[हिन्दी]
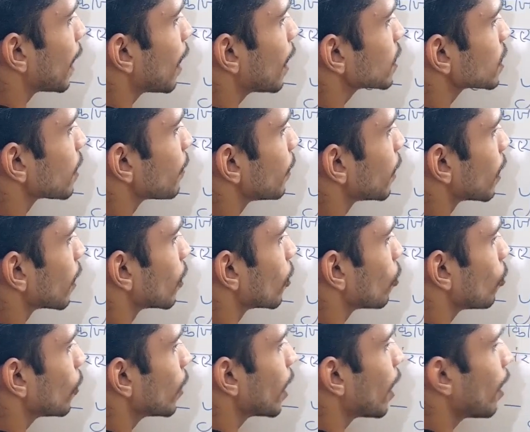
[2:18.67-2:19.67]
पहला समीकरण
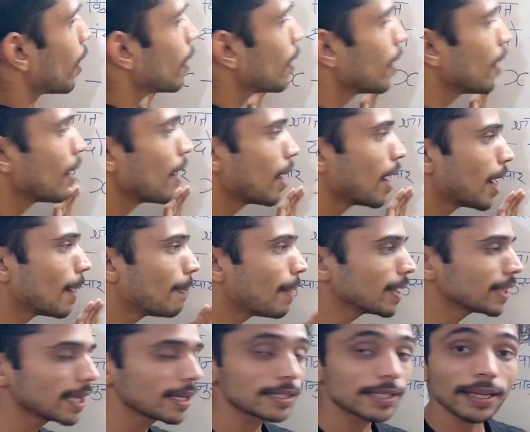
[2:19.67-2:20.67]
हो गया अब
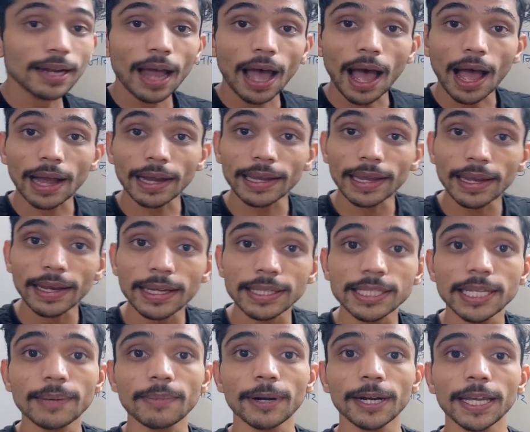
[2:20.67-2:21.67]
बताइए सर आगे
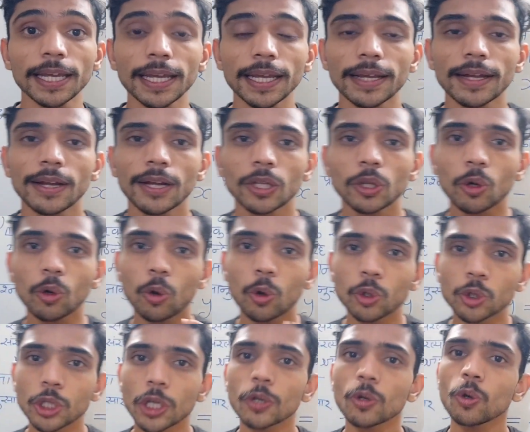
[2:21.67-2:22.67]
कैसे बढ़ें तो
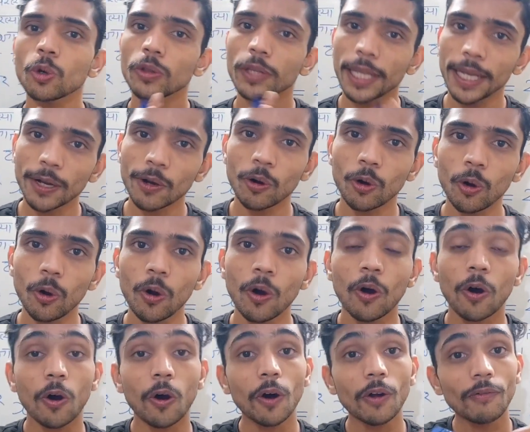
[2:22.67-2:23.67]
क्वेश्चन को देखो
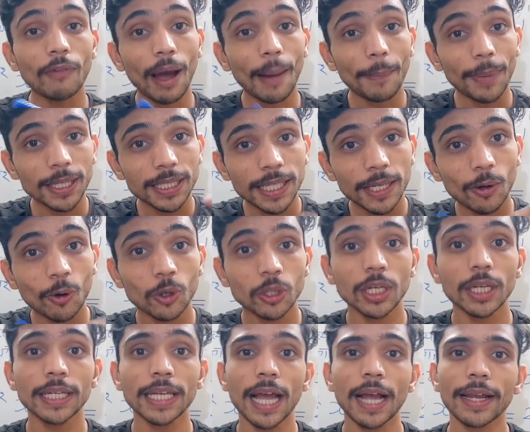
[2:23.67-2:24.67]
और वापस से
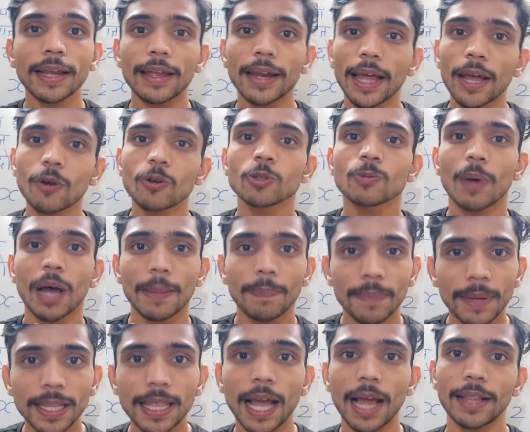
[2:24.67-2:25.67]
क्वेश्चन क्या कह रहा है उस
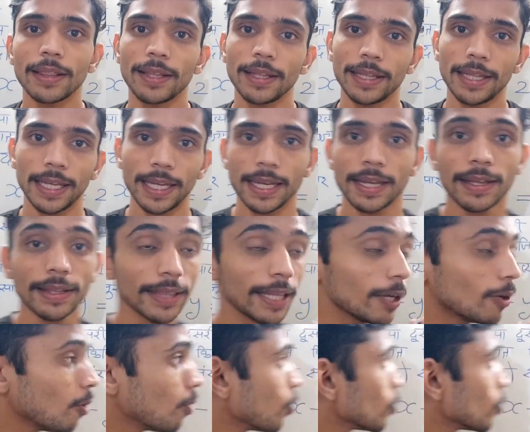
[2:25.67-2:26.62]
बात पे ध्यान देते हैं देखो